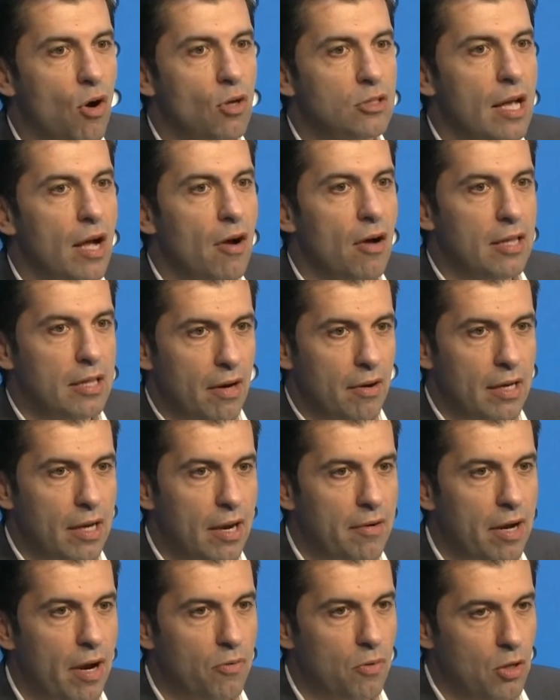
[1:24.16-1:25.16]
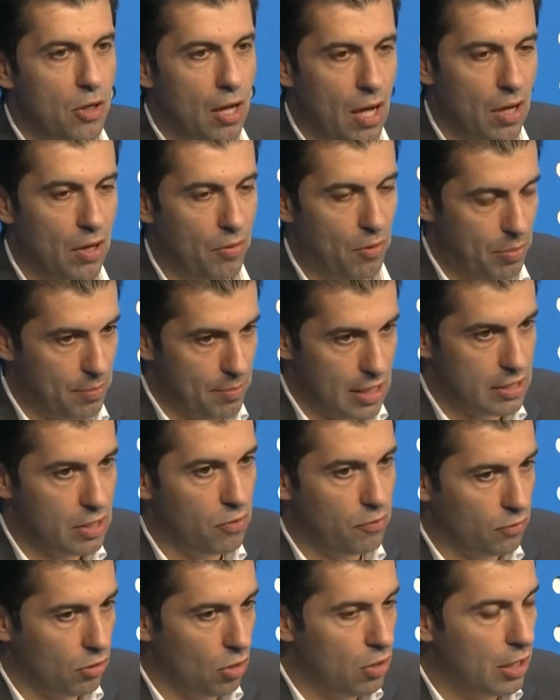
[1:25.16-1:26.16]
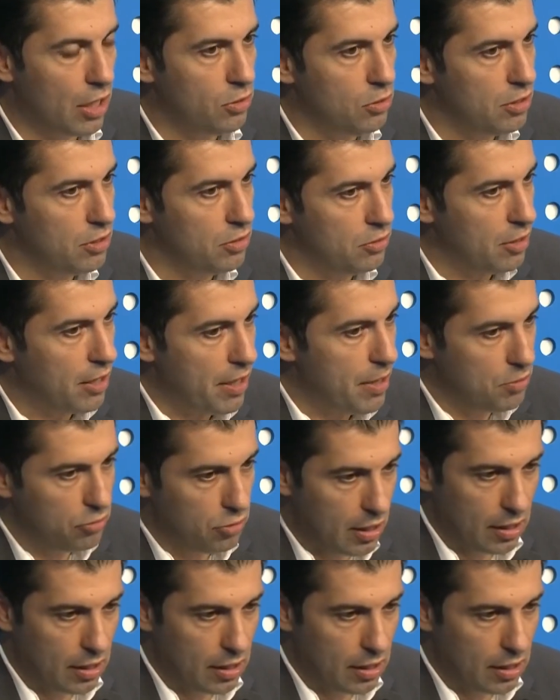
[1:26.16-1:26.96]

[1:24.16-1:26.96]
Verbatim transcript: komünizm döneminde çalışma kamplarındaydı dedi.